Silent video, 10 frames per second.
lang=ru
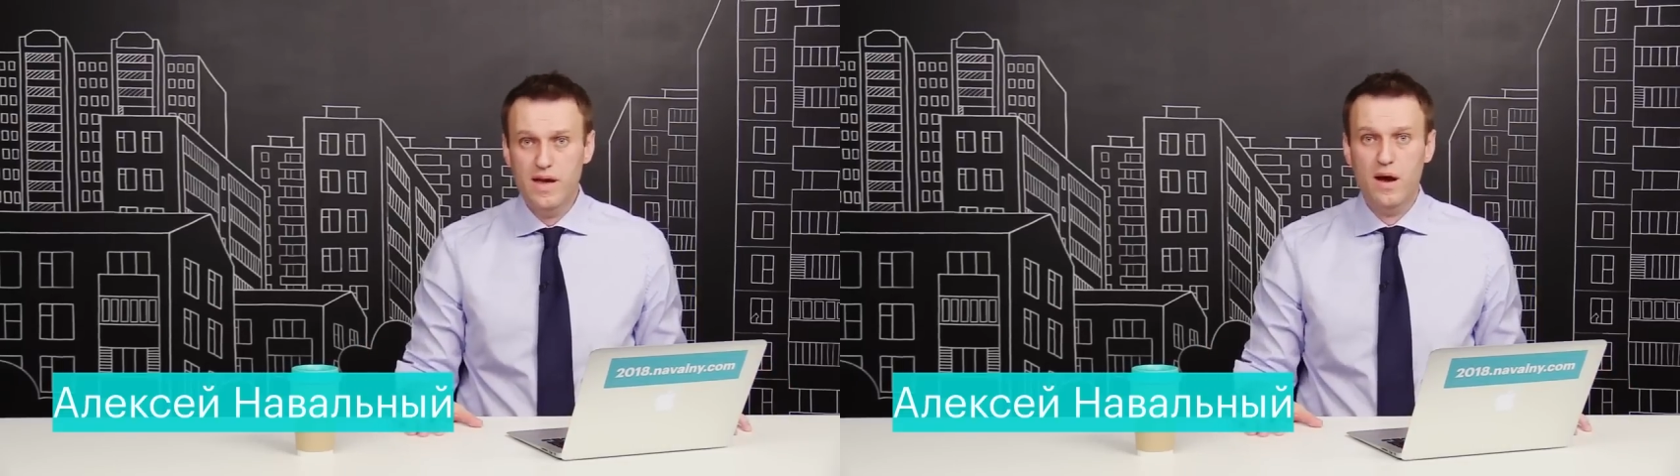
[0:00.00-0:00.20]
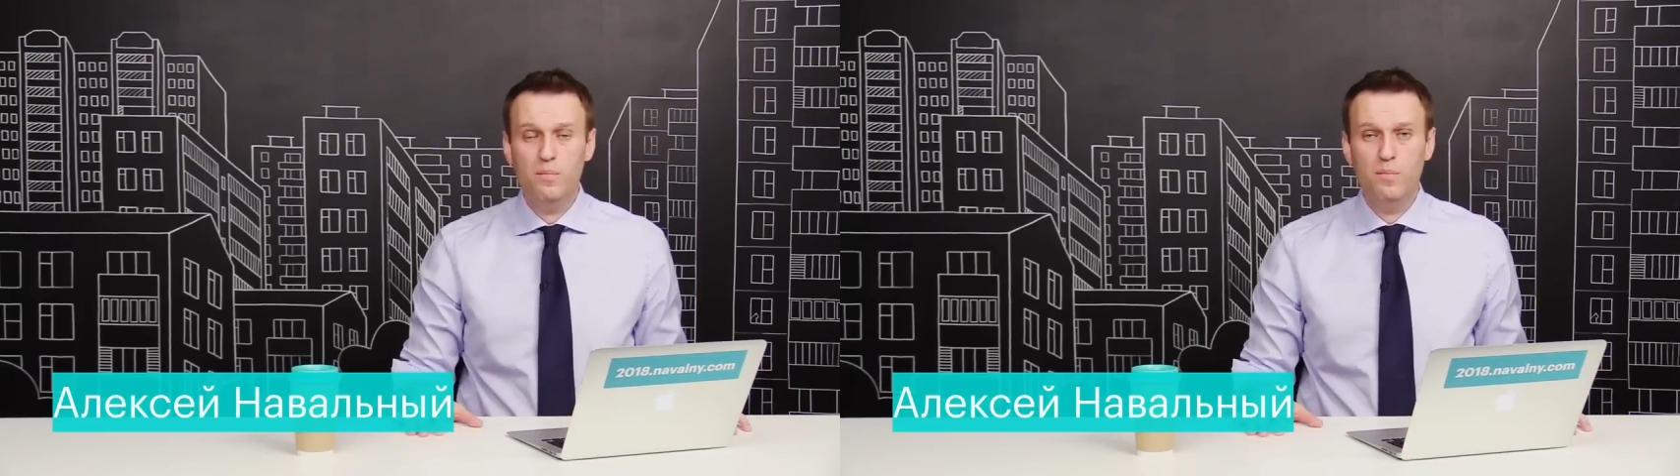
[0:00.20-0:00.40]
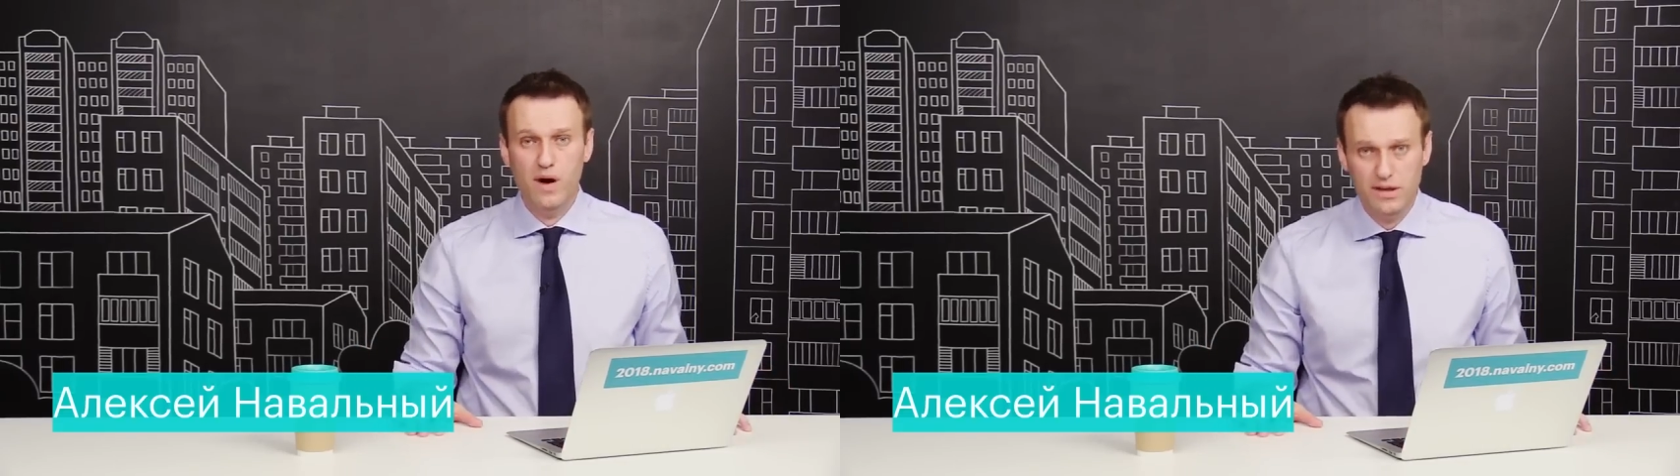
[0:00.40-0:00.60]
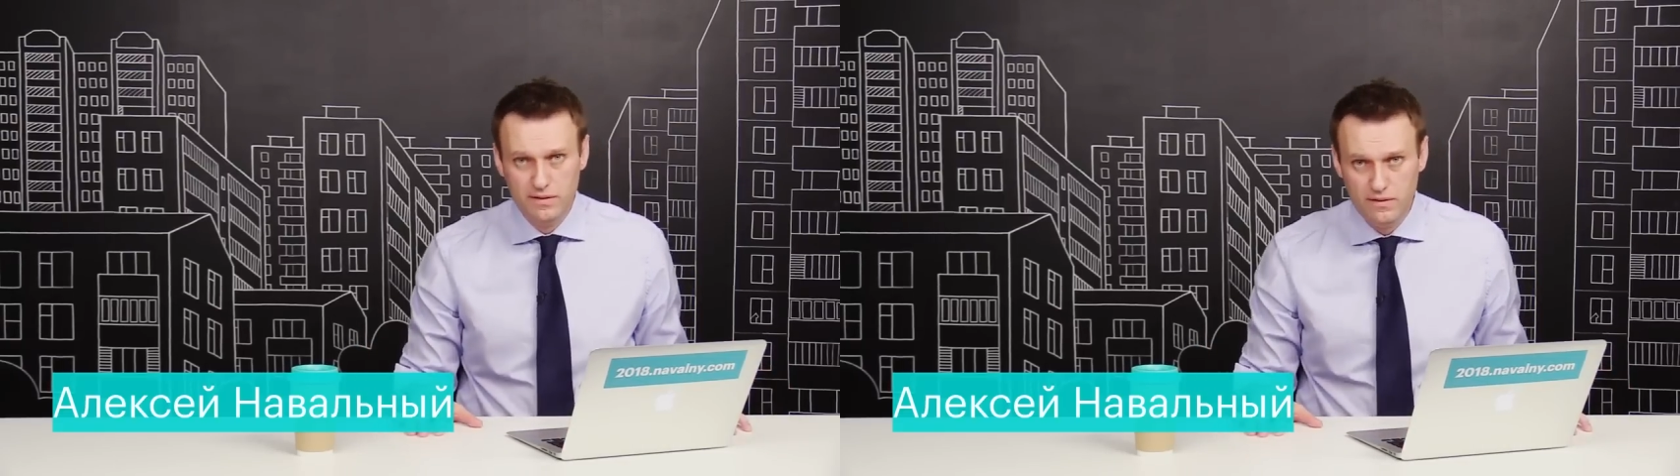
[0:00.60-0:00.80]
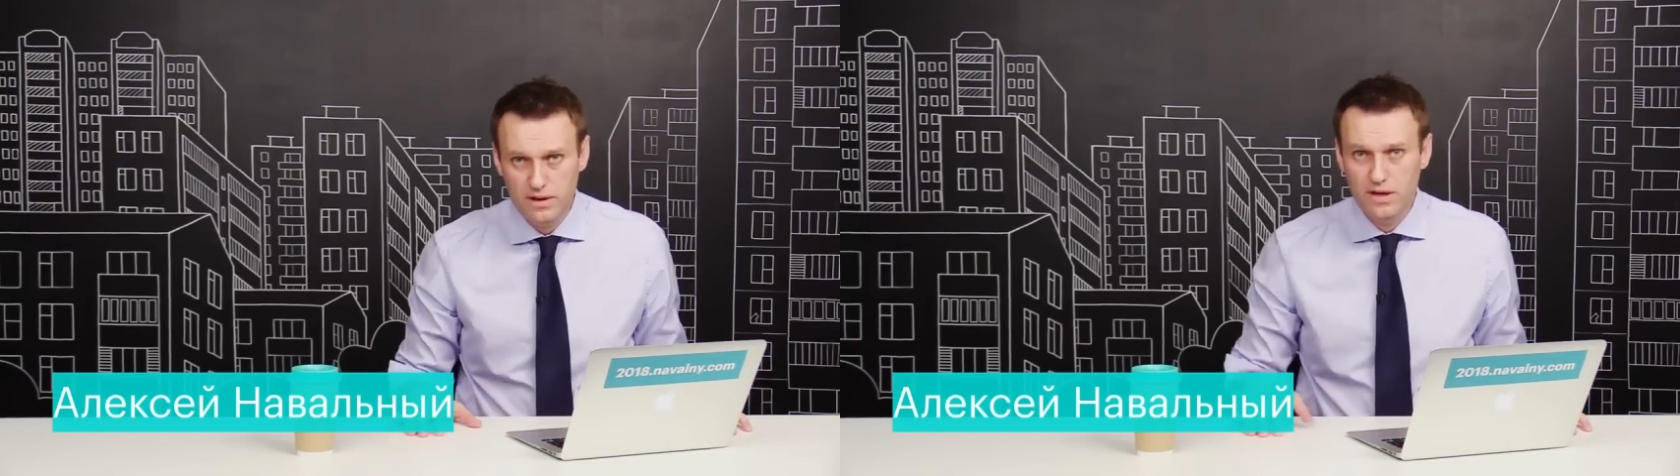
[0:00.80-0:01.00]
и
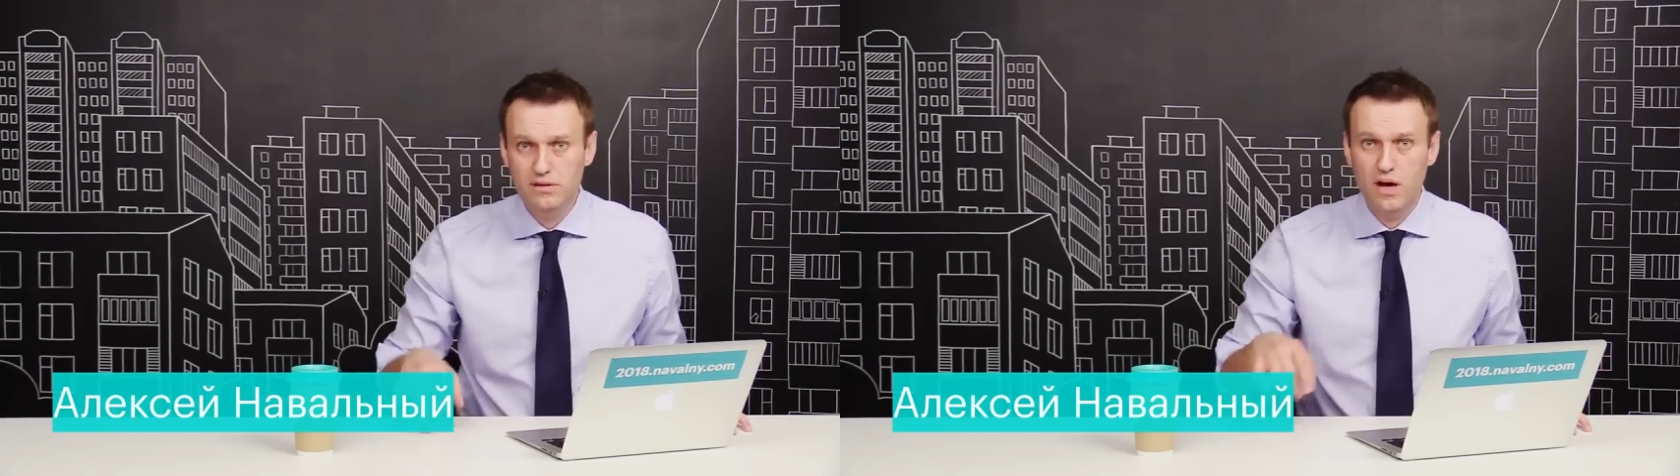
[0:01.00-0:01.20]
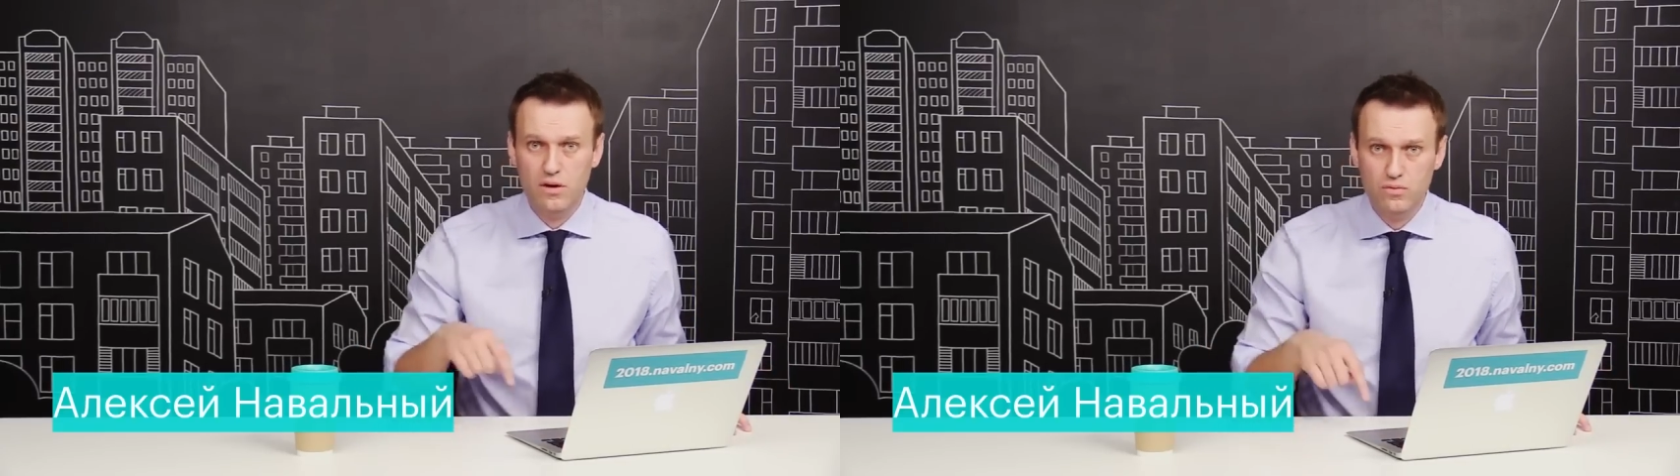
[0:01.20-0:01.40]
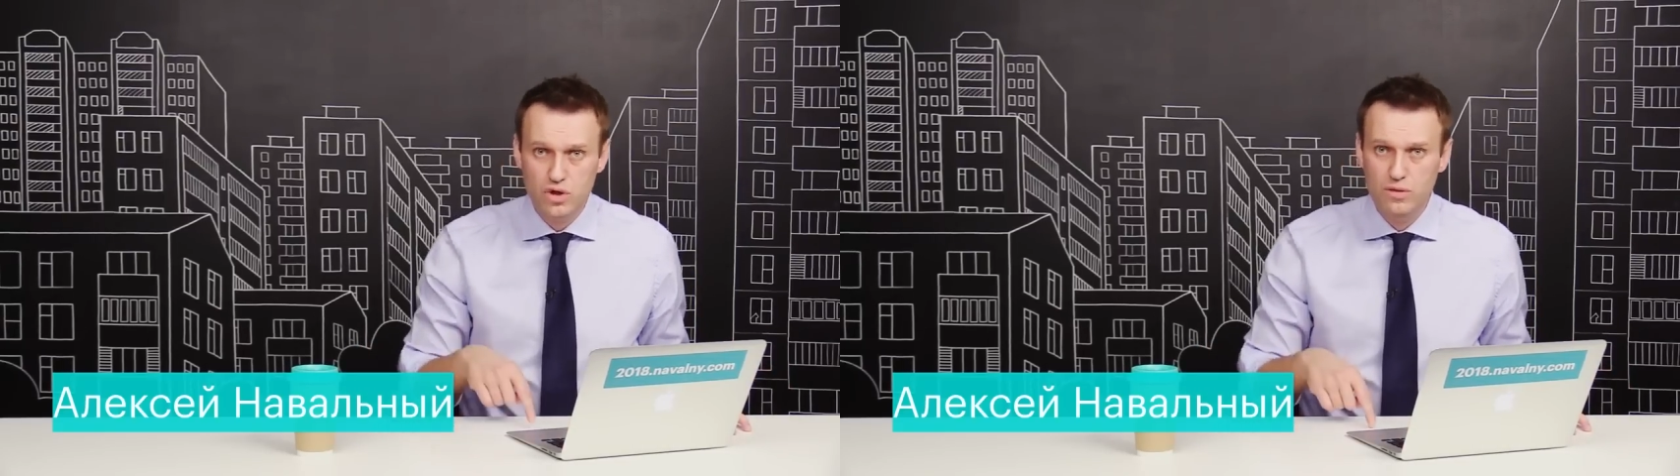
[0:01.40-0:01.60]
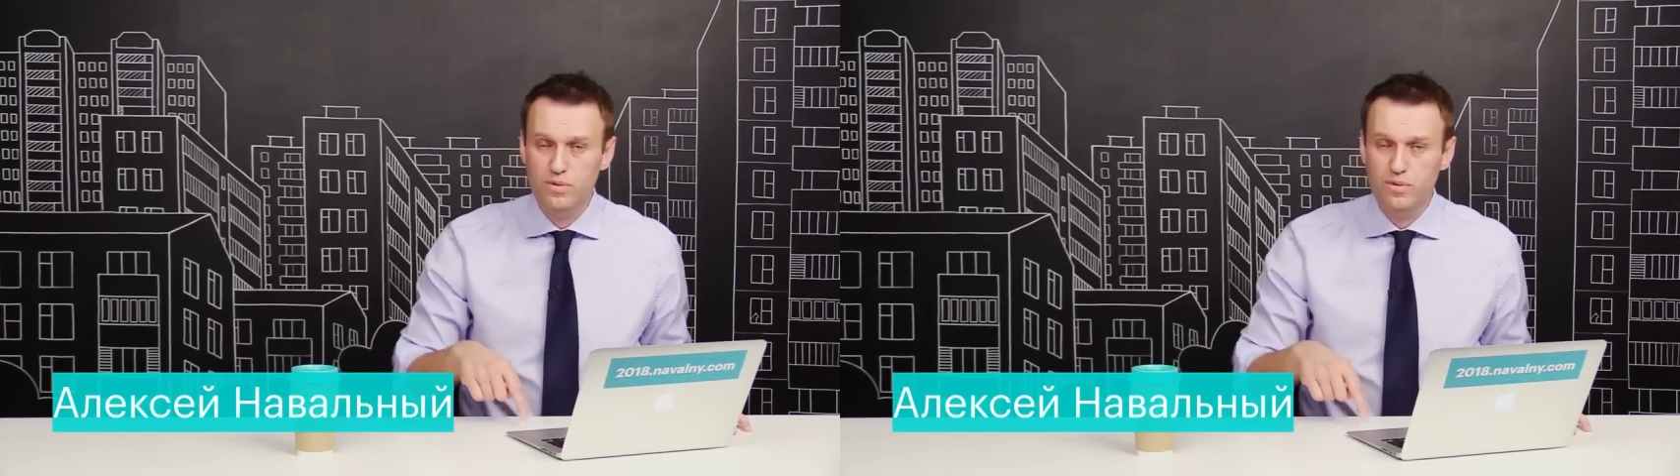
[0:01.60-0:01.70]
обманывал и нарушил